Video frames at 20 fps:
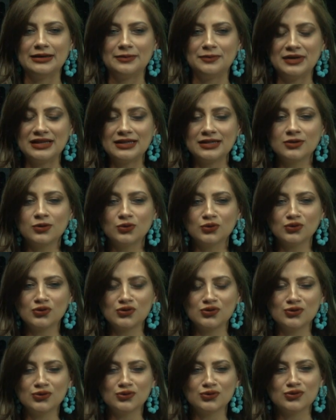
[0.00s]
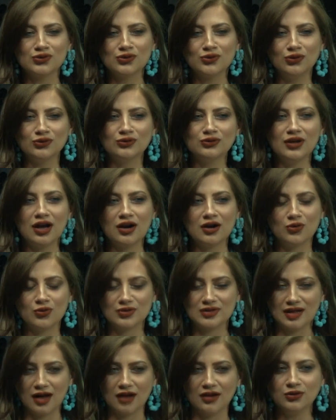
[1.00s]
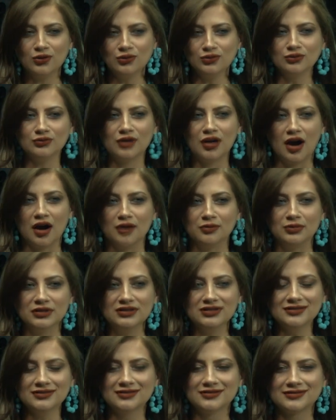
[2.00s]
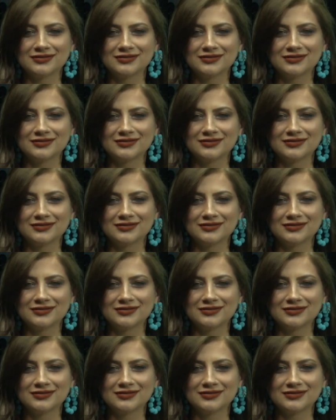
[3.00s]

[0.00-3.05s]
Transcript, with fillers: Peki konuştuğunuz konular özel konular mı?